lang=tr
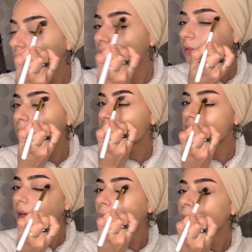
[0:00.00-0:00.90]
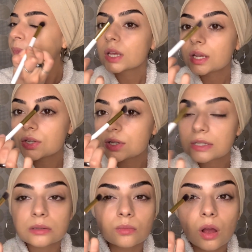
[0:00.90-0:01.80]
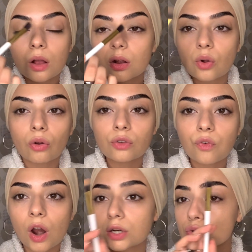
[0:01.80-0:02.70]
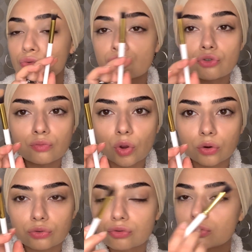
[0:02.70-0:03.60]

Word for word: kıvrımınıza iç kısma koyu far sürmüyoruz.